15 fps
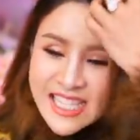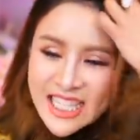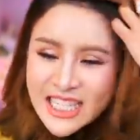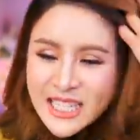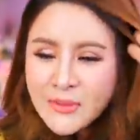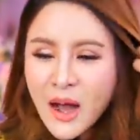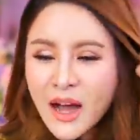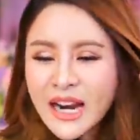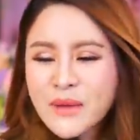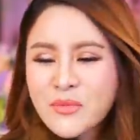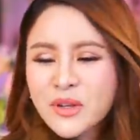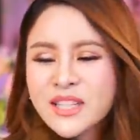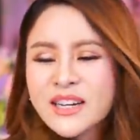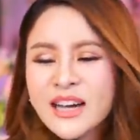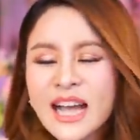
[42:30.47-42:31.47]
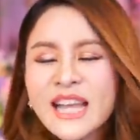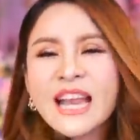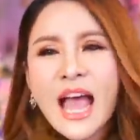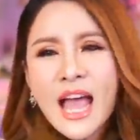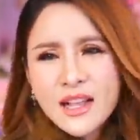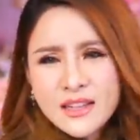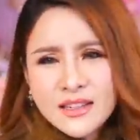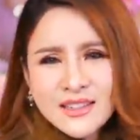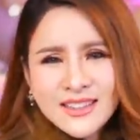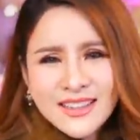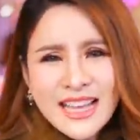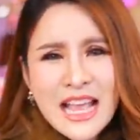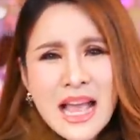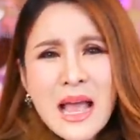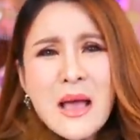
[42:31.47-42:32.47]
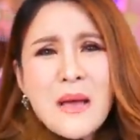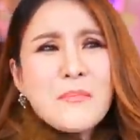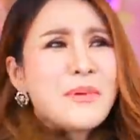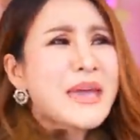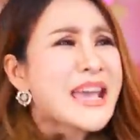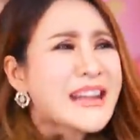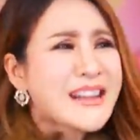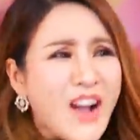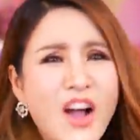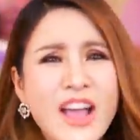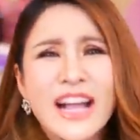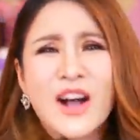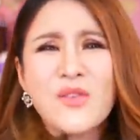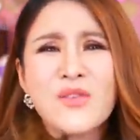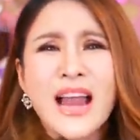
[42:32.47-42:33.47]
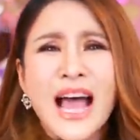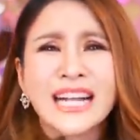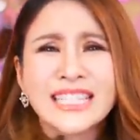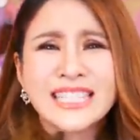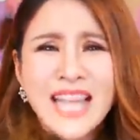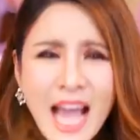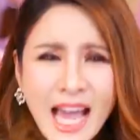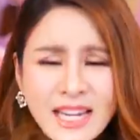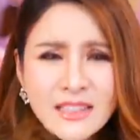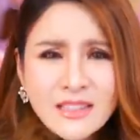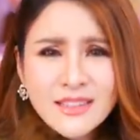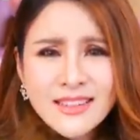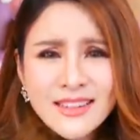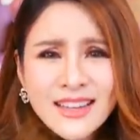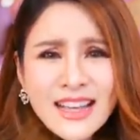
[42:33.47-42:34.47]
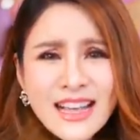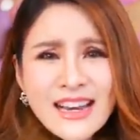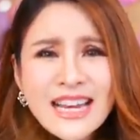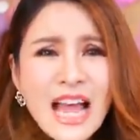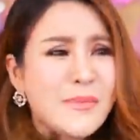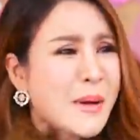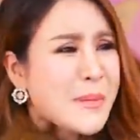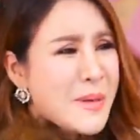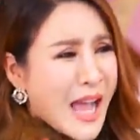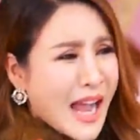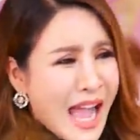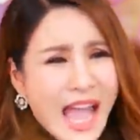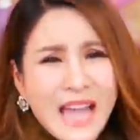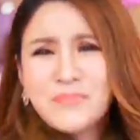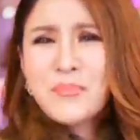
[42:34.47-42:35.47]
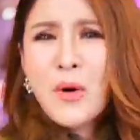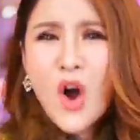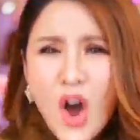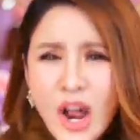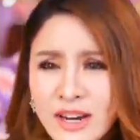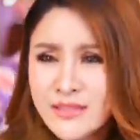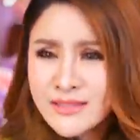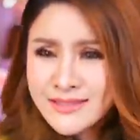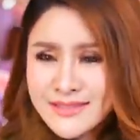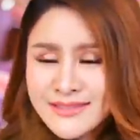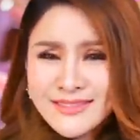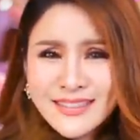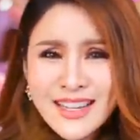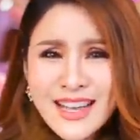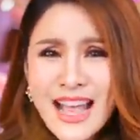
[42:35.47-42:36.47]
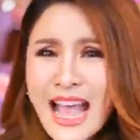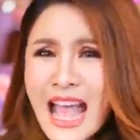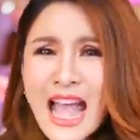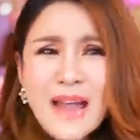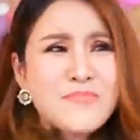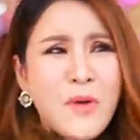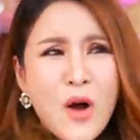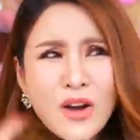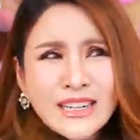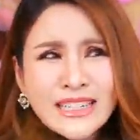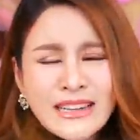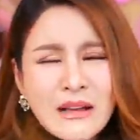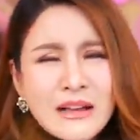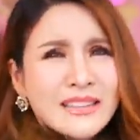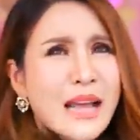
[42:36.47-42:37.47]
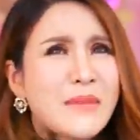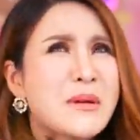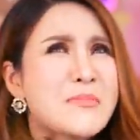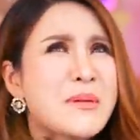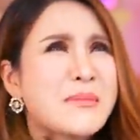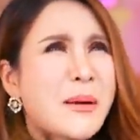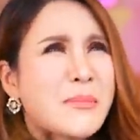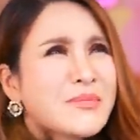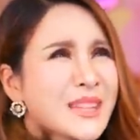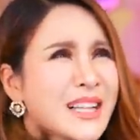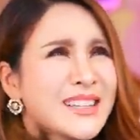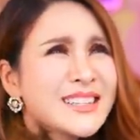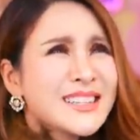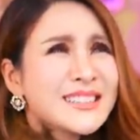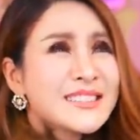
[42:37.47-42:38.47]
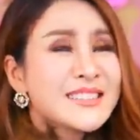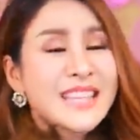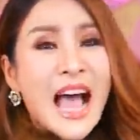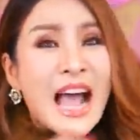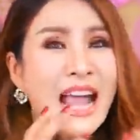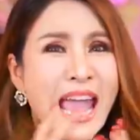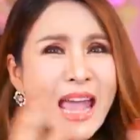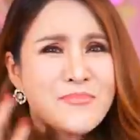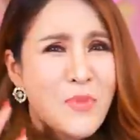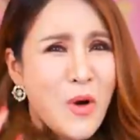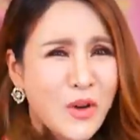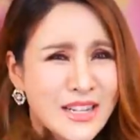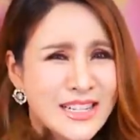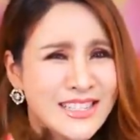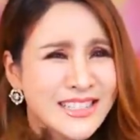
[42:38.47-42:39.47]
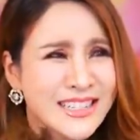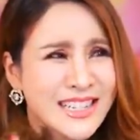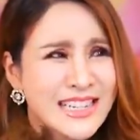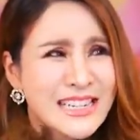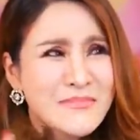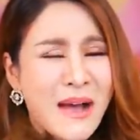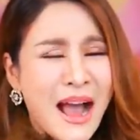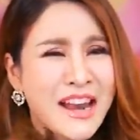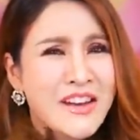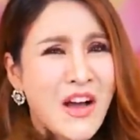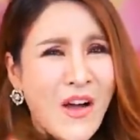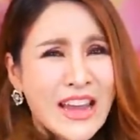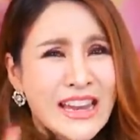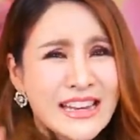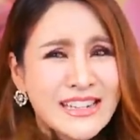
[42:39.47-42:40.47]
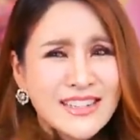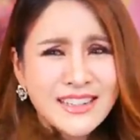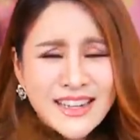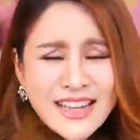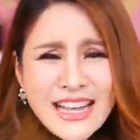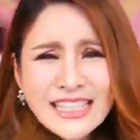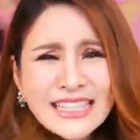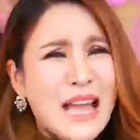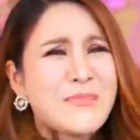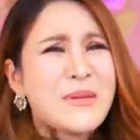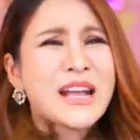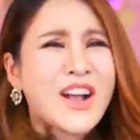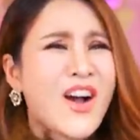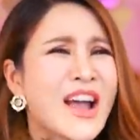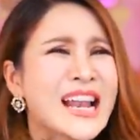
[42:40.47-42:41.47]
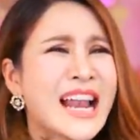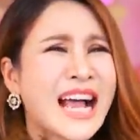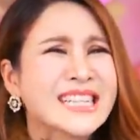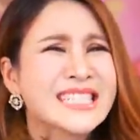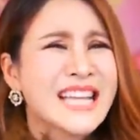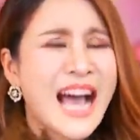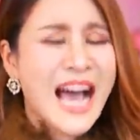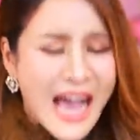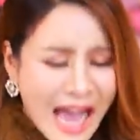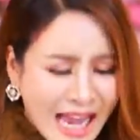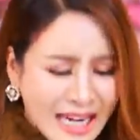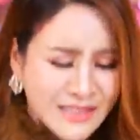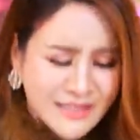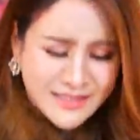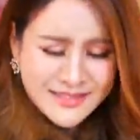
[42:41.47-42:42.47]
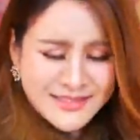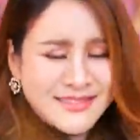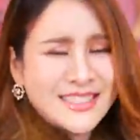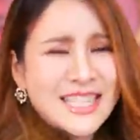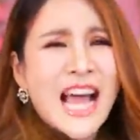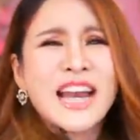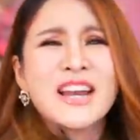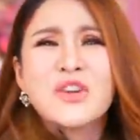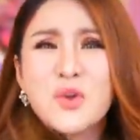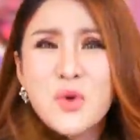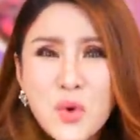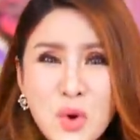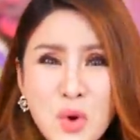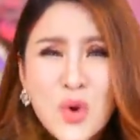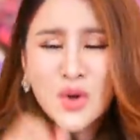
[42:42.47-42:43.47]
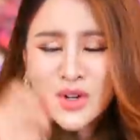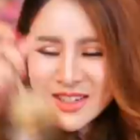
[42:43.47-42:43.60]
ฉันจะบอกอะไรพวกเธอให้นะพี่ก้อยเขารักฉันน่าเป็นเพียงเหตุผลเหตุผลนั่นมันเพียงแบบสร้างเหตุผลขึ้นมาหน่อยนึงแต่พี่ก้อยรักฉันฉันรู้